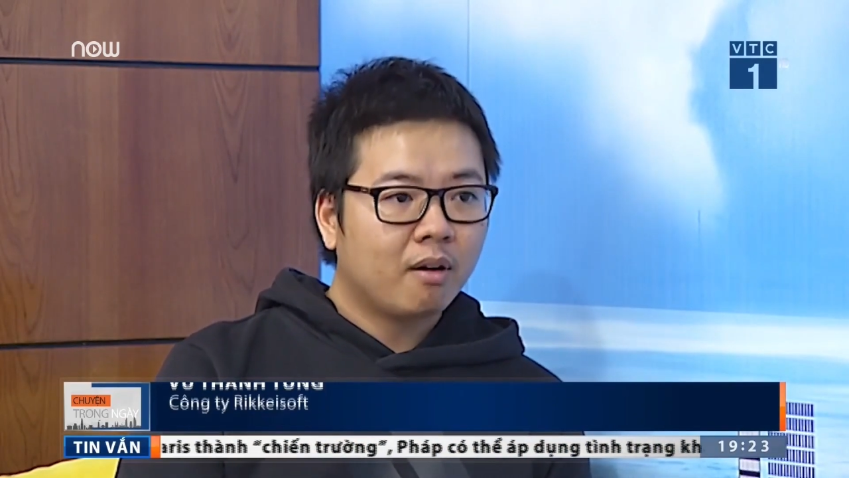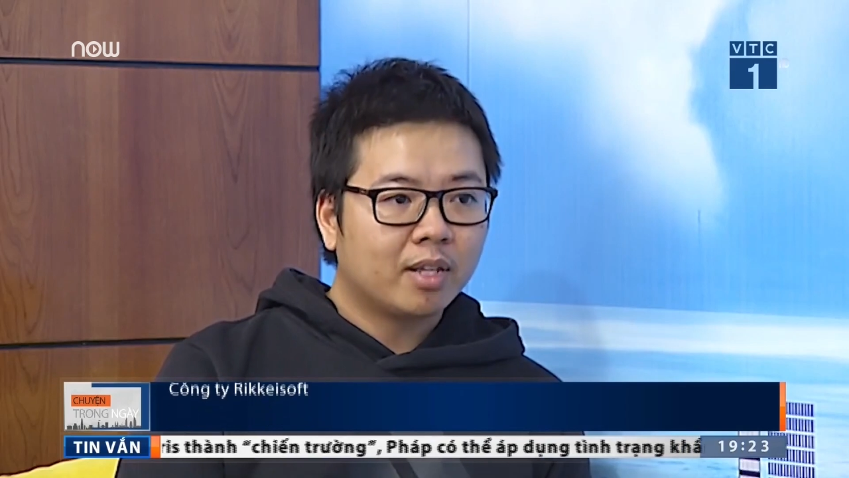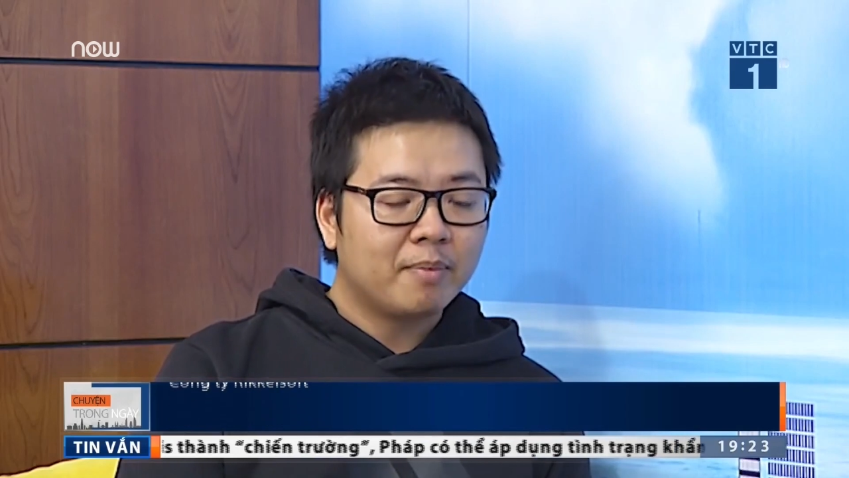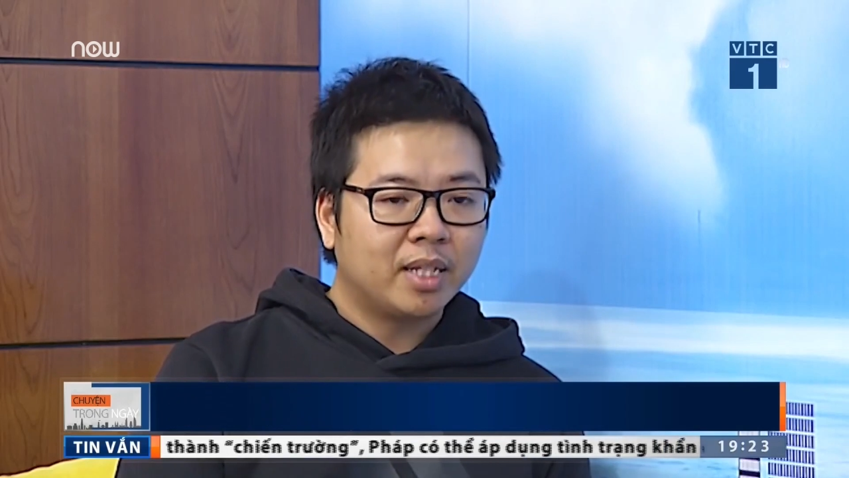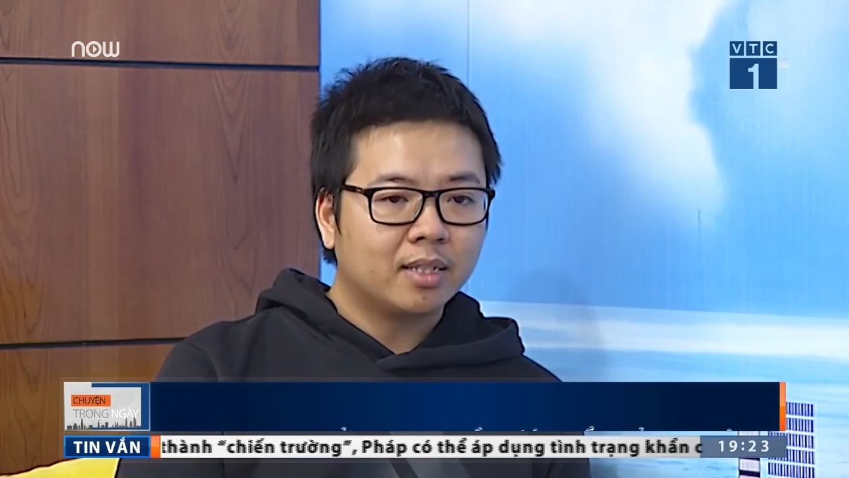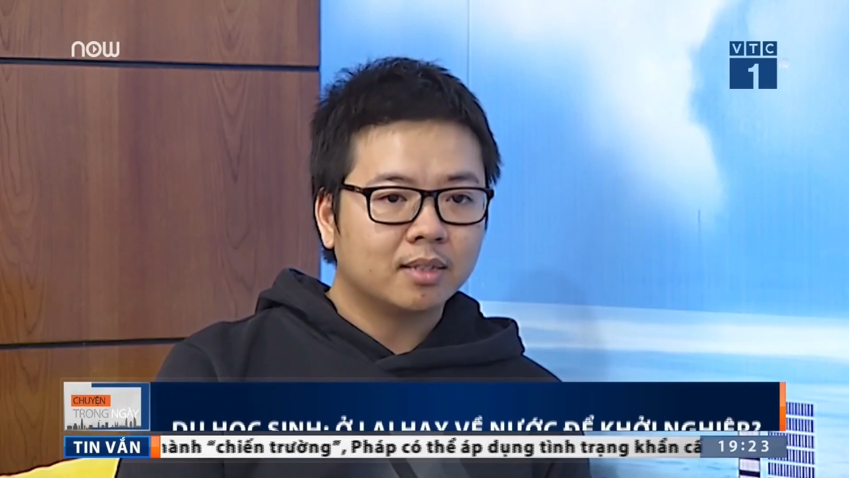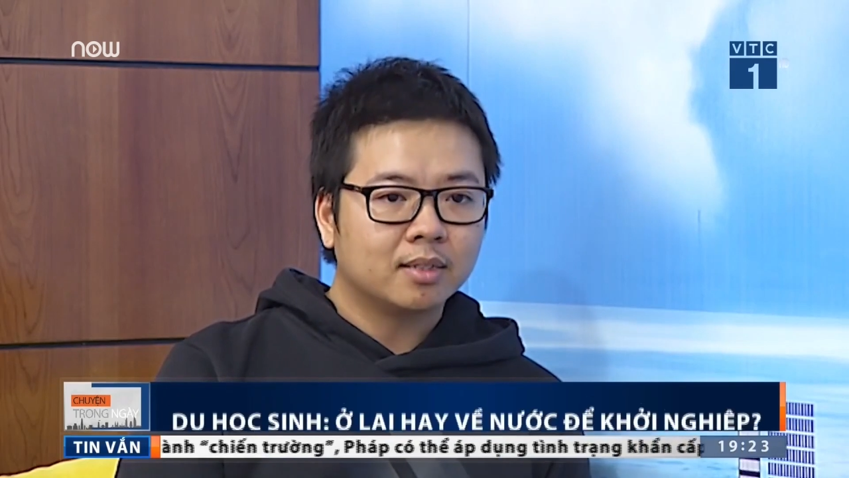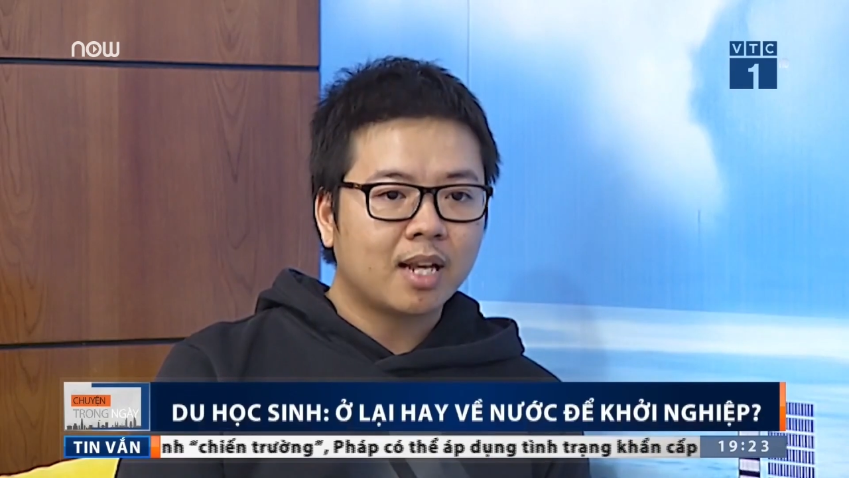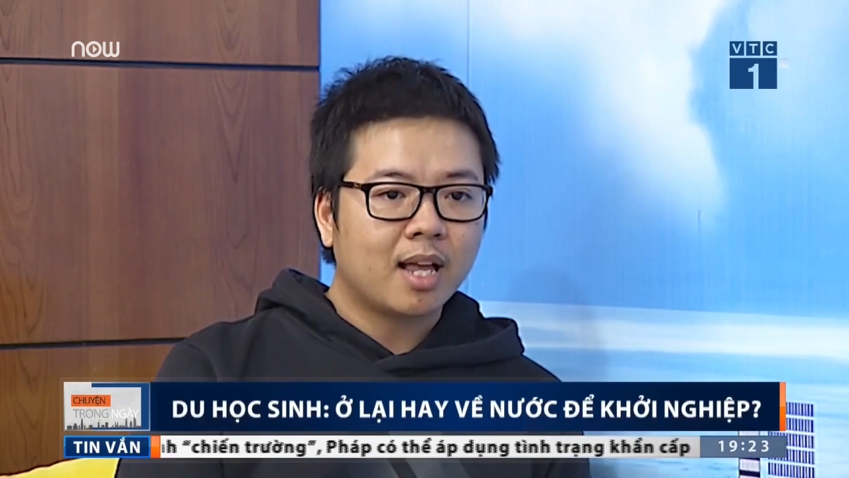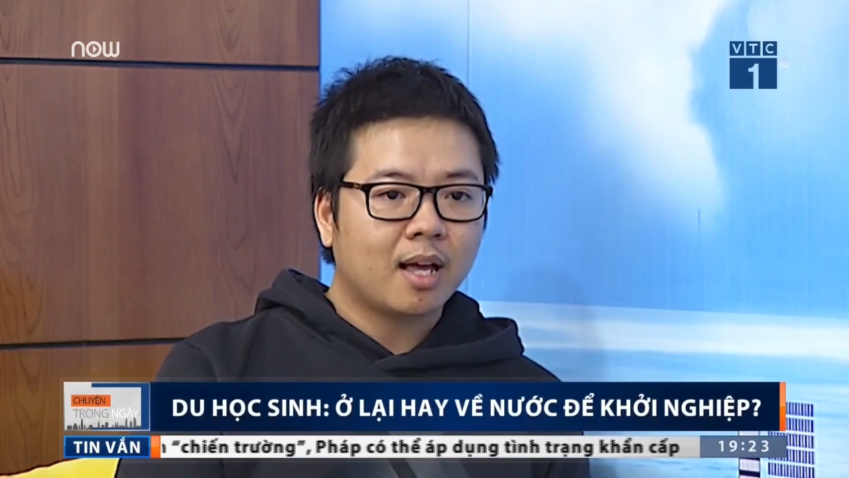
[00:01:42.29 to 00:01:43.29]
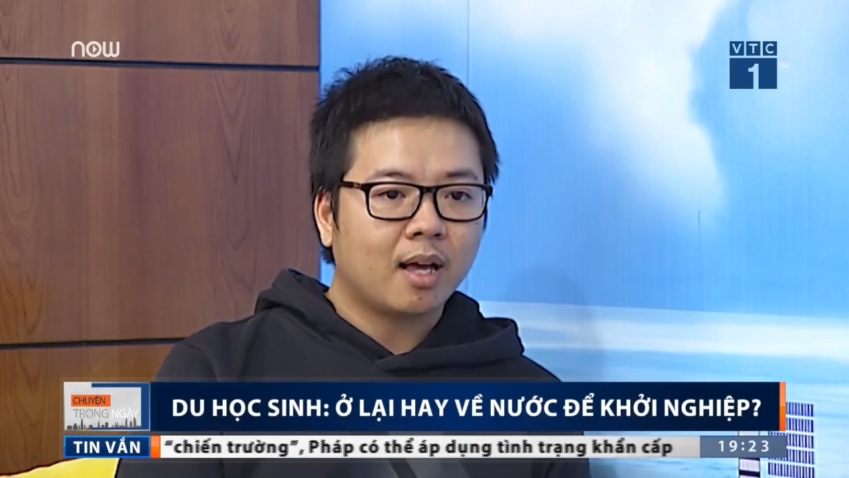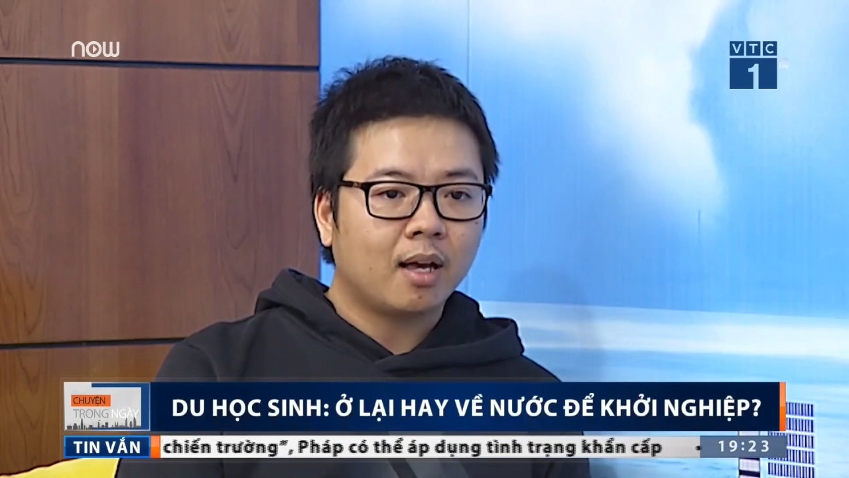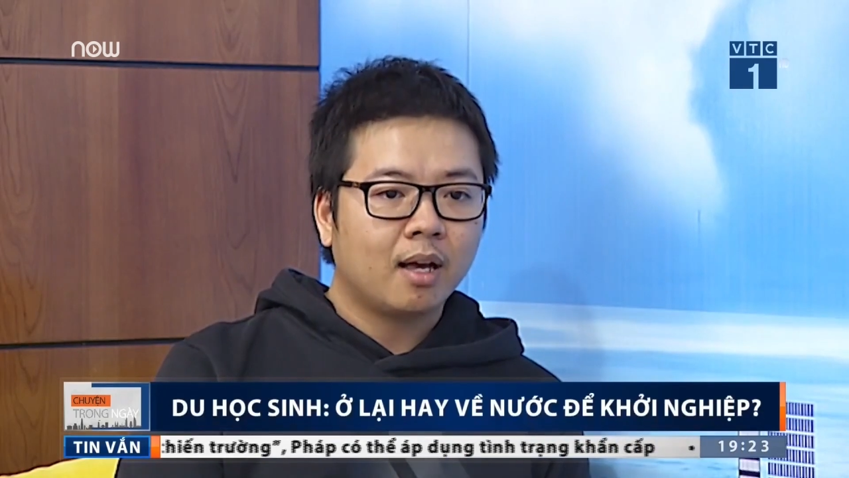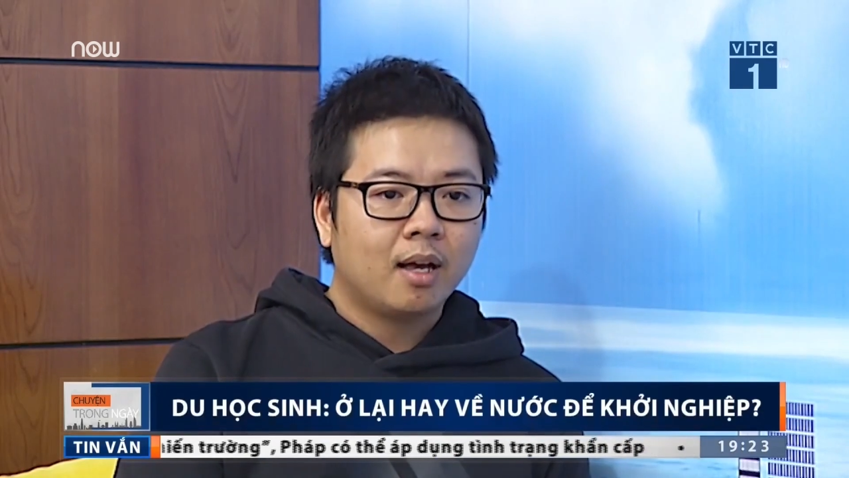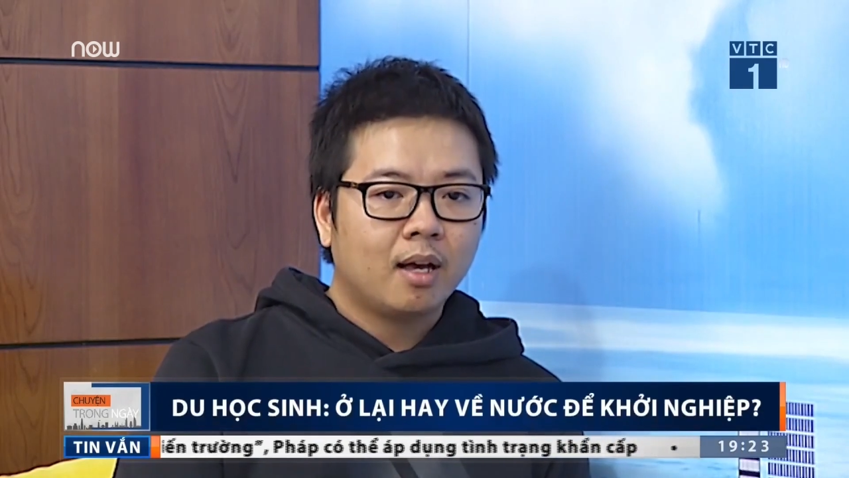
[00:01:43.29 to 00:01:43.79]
rồi thì mình rất là